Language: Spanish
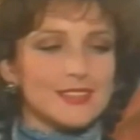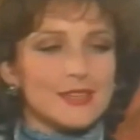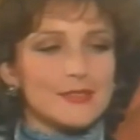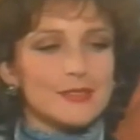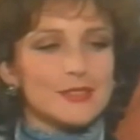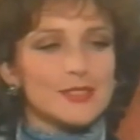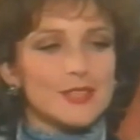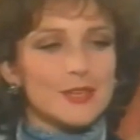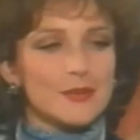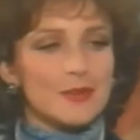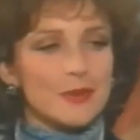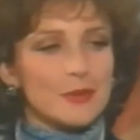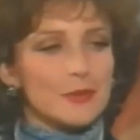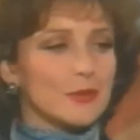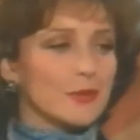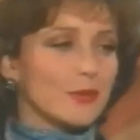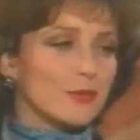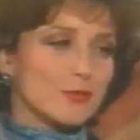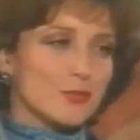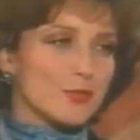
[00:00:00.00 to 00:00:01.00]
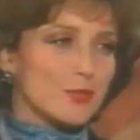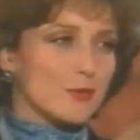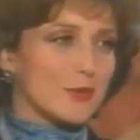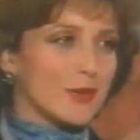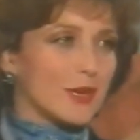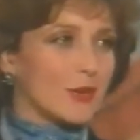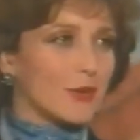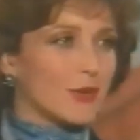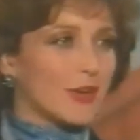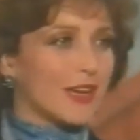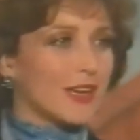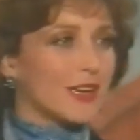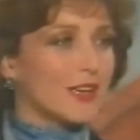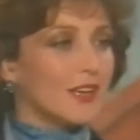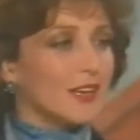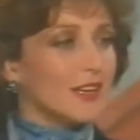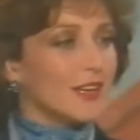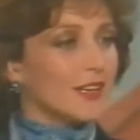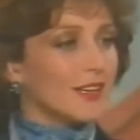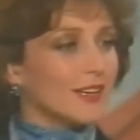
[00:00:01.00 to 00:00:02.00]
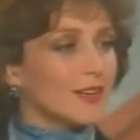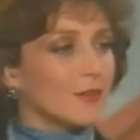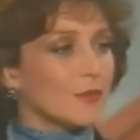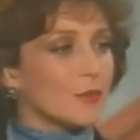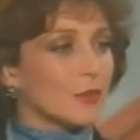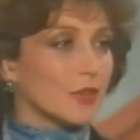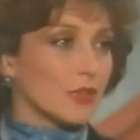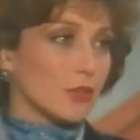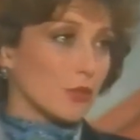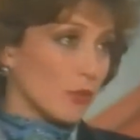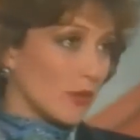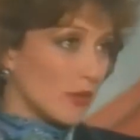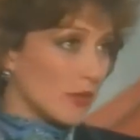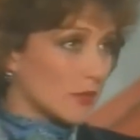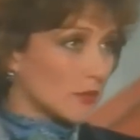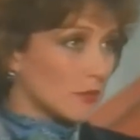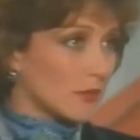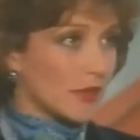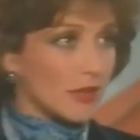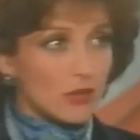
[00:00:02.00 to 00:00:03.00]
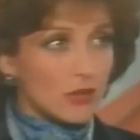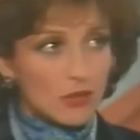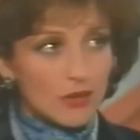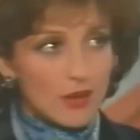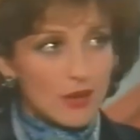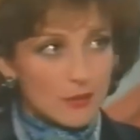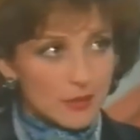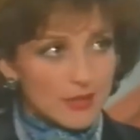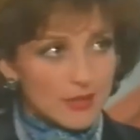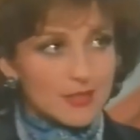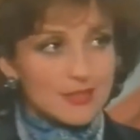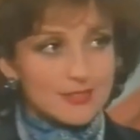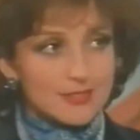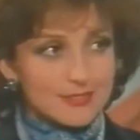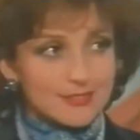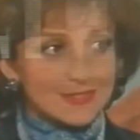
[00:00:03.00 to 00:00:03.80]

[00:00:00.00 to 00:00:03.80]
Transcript: Ya sabes que me cuido mucho, Marilola. Porque tú eres Marilola,